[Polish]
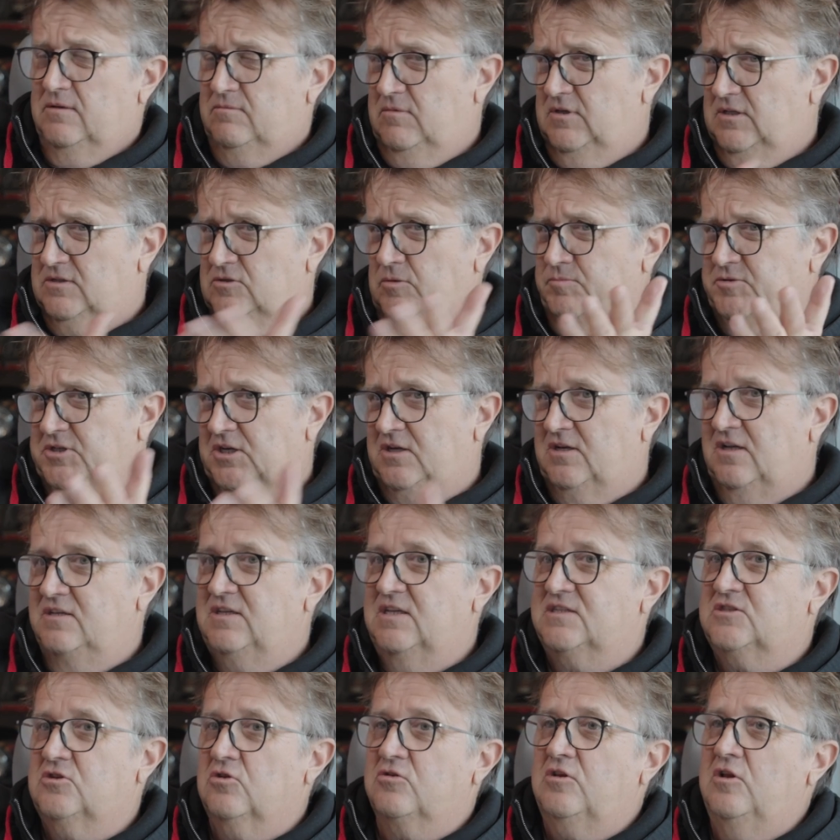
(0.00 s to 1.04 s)
jest do
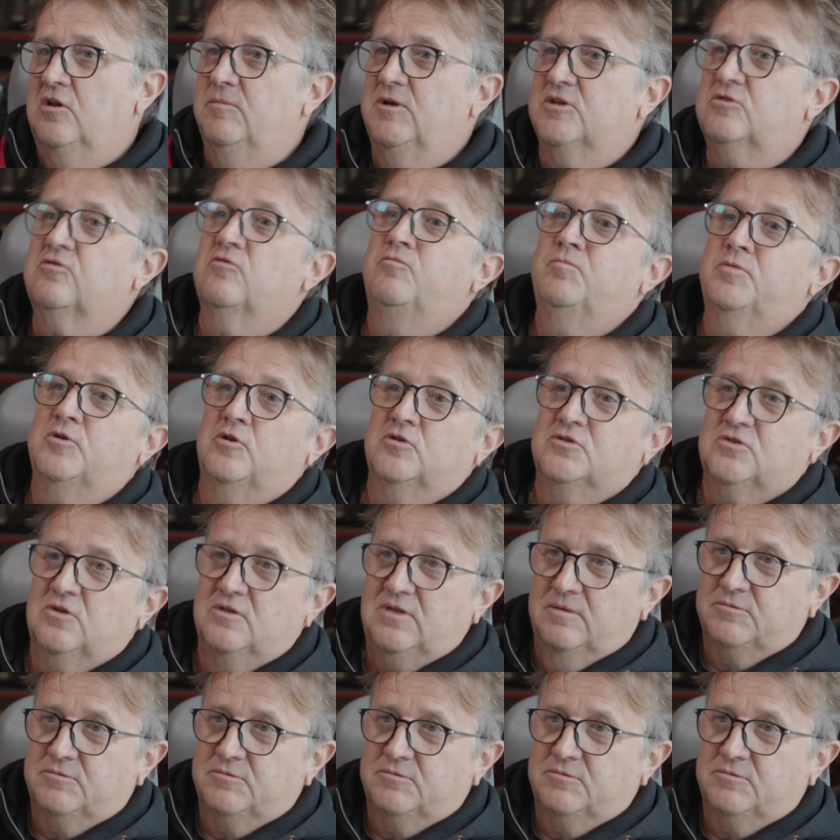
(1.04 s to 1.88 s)
przejechania 100 km prosto,